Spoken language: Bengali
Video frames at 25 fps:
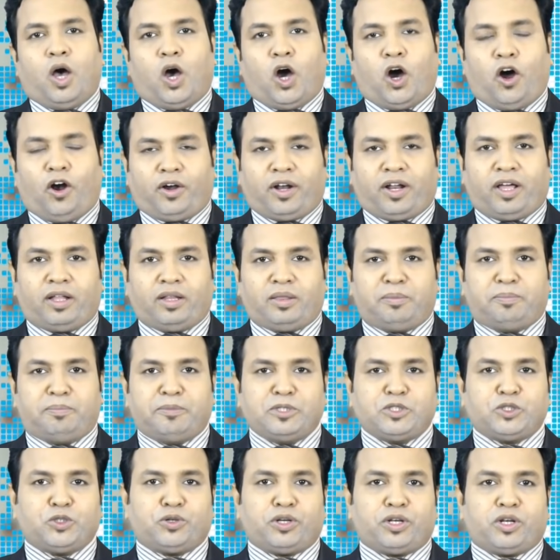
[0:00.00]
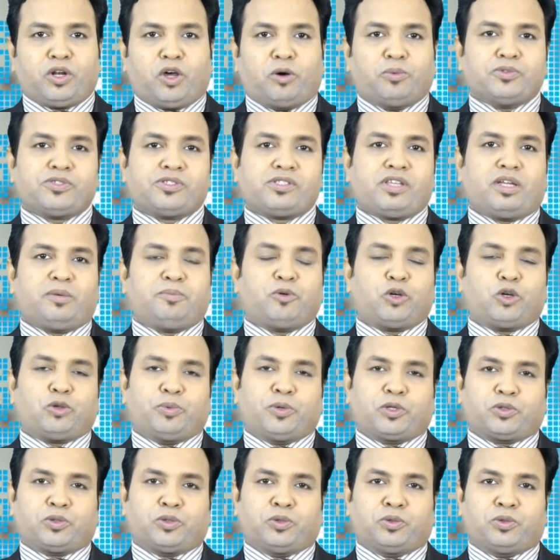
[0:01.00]
হঠাৎ মিশরের অবস্থান
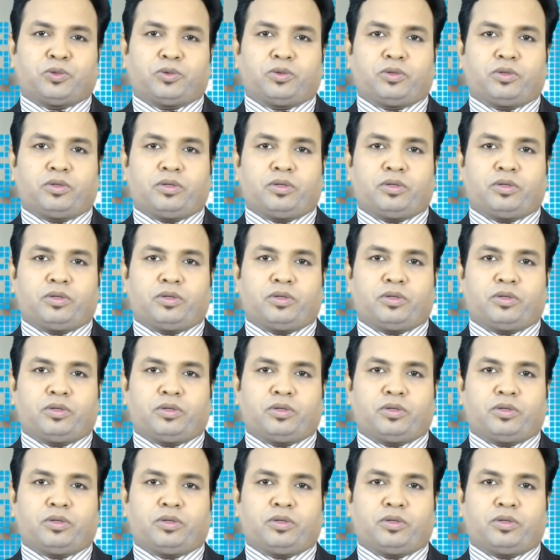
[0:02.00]
পরিবর্তন